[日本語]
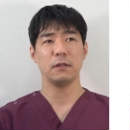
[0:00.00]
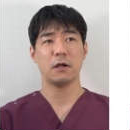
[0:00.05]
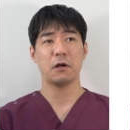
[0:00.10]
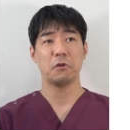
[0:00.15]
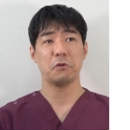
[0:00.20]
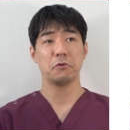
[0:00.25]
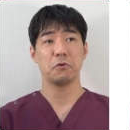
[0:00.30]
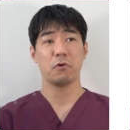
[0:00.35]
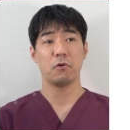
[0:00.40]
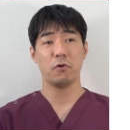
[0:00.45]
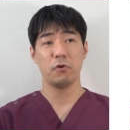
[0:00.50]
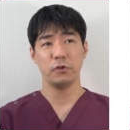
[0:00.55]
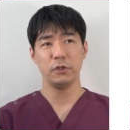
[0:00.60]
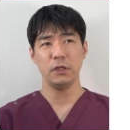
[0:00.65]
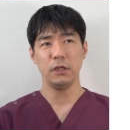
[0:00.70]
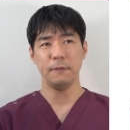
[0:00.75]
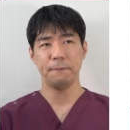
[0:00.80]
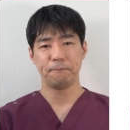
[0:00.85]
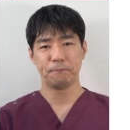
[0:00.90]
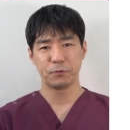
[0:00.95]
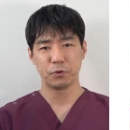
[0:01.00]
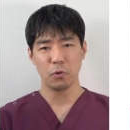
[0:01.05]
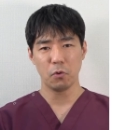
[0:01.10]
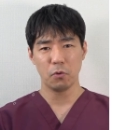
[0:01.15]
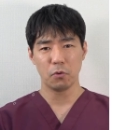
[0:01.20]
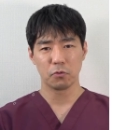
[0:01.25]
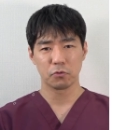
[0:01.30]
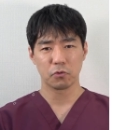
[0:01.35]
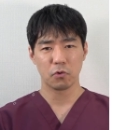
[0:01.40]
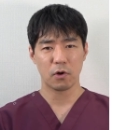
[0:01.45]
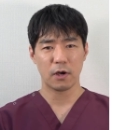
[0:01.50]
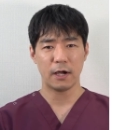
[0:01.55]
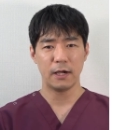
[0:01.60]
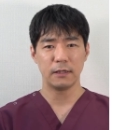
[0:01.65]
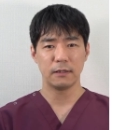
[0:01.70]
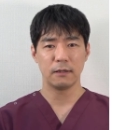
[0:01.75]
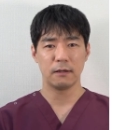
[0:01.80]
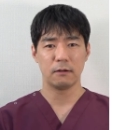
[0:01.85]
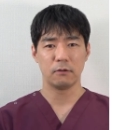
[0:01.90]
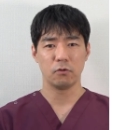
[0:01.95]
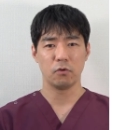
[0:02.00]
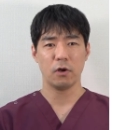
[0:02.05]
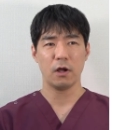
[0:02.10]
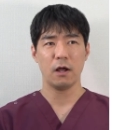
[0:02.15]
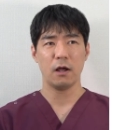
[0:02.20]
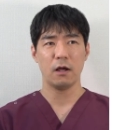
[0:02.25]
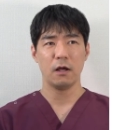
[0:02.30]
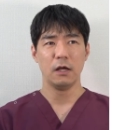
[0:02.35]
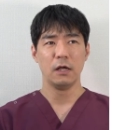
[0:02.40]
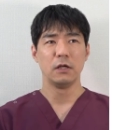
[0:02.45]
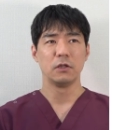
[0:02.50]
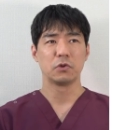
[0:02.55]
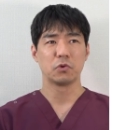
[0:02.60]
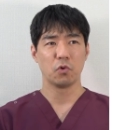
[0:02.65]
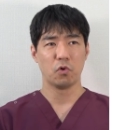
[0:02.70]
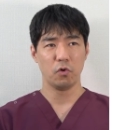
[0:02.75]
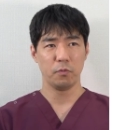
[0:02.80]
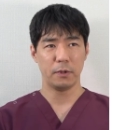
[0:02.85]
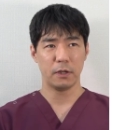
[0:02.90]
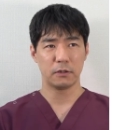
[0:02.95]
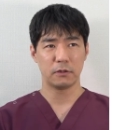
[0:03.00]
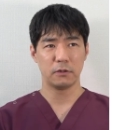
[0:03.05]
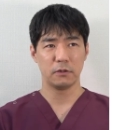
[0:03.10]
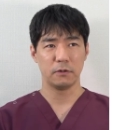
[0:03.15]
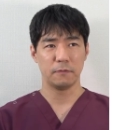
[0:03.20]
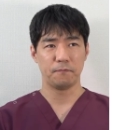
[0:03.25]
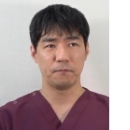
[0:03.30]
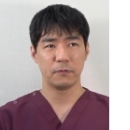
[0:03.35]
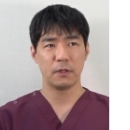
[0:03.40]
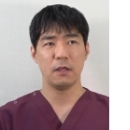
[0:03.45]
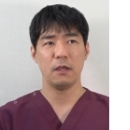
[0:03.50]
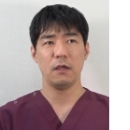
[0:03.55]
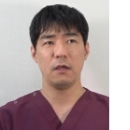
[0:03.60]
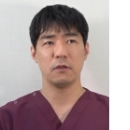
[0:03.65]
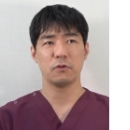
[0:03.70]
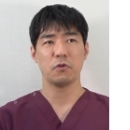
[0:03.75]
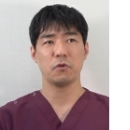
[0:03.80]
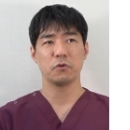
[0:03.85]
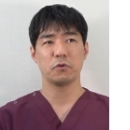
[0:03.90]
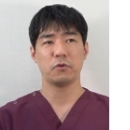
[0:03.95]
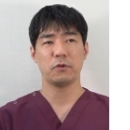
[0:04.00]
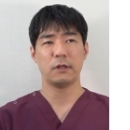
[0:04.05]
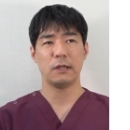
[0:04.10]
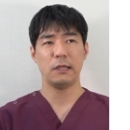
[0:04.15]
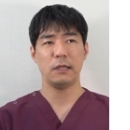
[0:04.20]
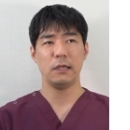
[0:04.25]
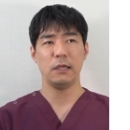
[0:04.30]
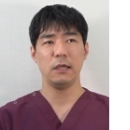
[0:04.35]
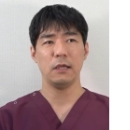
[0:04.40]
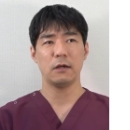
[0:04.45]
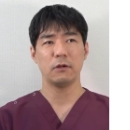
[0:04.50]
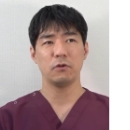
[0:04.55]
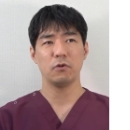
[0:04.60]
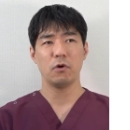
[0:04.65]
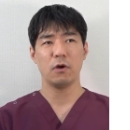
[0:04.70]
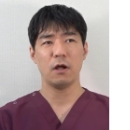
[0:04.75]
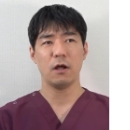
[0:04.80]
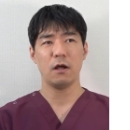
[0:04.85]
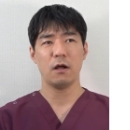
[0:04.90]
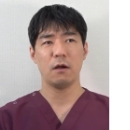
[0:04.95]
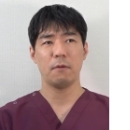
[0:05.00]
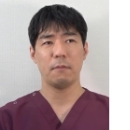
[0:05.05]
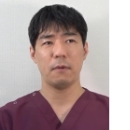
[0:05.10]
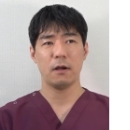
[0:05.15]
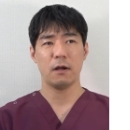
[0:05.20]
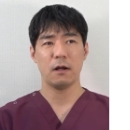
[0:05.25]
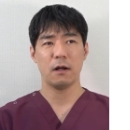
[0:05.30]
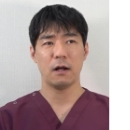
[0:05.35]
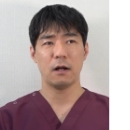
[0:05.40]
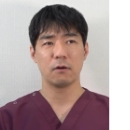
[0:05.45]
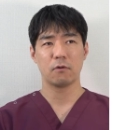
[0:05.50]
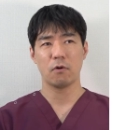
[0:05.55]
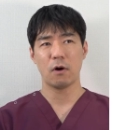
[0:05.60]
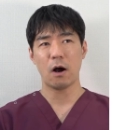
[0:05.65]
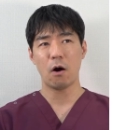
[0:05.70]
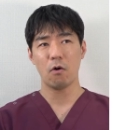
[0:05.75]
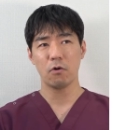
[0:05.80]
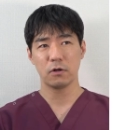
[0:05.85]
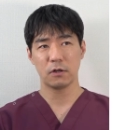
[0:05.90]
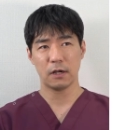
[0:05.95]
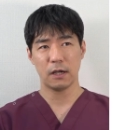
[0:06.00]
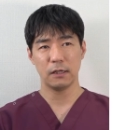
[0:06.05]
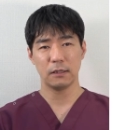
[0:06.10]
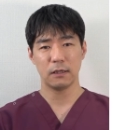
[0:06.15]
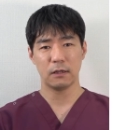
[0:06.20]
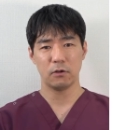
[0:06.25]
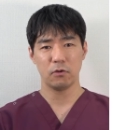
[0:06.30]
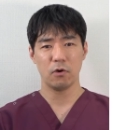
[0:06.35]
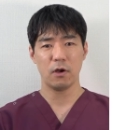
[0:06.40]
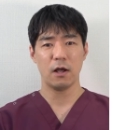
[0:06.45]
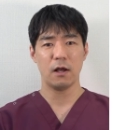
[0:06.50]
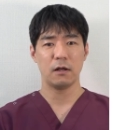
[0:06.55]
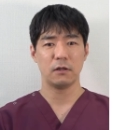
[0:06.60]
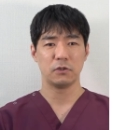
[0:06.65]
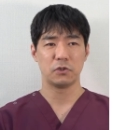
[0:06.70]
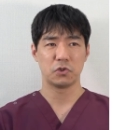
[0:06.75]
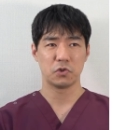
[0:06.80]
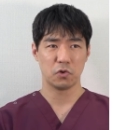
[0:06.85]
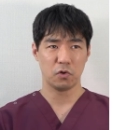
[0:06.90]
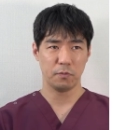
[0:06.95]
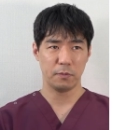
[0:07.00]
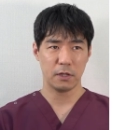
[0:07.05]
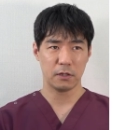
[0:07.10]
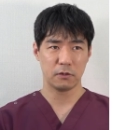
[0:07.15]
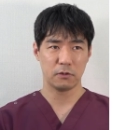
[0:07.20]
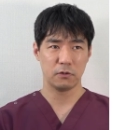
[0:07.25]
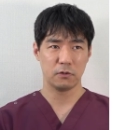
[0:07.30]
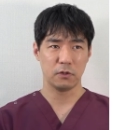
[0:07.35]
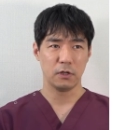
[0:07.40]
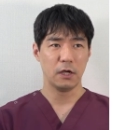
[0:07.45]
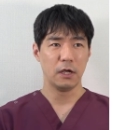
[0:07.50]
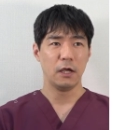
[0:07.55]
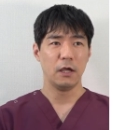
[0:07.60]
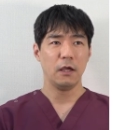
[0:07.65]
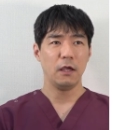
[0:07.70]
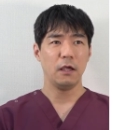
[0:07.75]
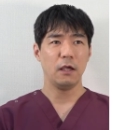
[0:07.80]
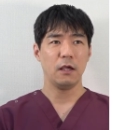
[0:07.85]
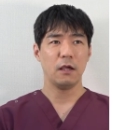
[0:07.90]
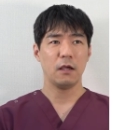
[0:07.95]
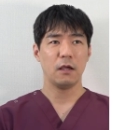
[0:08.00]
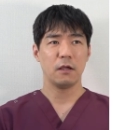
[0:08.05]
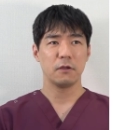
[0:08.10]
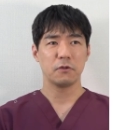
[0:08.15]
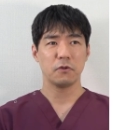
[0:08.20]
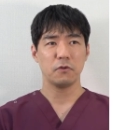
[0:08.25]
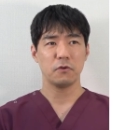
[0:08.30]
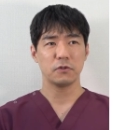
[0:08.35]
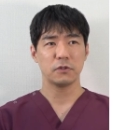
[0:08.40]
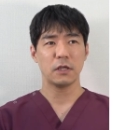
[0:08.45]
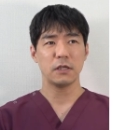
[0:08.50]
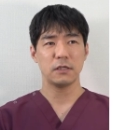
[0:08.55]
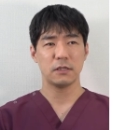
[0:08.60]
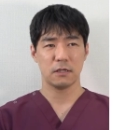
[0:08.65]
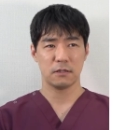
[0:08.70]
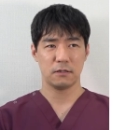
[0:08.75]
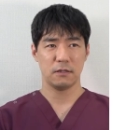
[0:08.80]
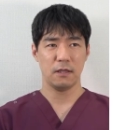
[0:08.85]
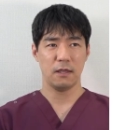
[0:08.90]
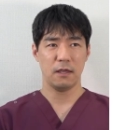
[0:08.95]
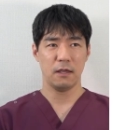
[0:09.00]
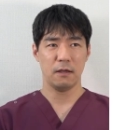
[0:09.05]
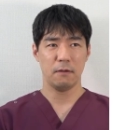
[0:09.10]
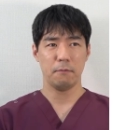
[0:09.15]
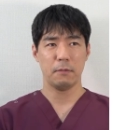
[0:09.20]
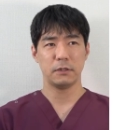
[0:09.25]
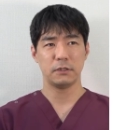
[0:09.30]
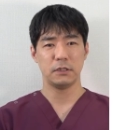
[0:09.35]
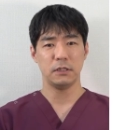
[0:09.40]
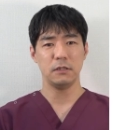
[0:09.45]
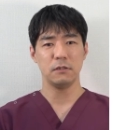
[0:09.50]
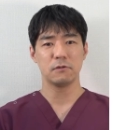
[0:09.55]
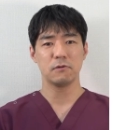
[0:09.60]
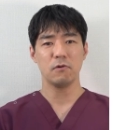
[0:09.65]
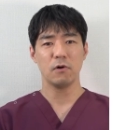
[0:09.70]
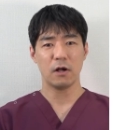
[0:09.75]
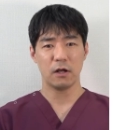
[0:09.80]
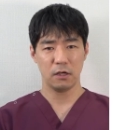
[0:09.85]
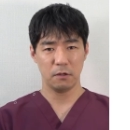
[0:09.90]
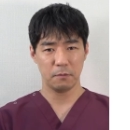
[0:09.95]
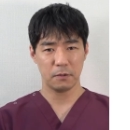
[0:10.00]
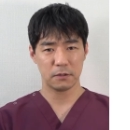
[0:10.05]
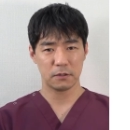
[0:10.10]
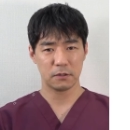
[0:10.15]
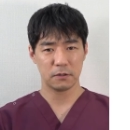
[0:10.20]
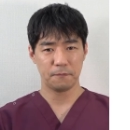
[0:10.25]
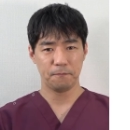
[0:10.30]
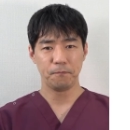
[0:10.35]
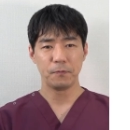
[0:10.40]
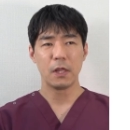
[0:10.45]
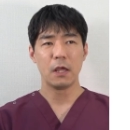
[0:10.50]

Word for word: 中のところに、銅と書いてあるのが動脈。えー、その隣にあるのが、まあ、青く書いてあるのが静脈。えー、その下にですね、まあ、腎臓があります。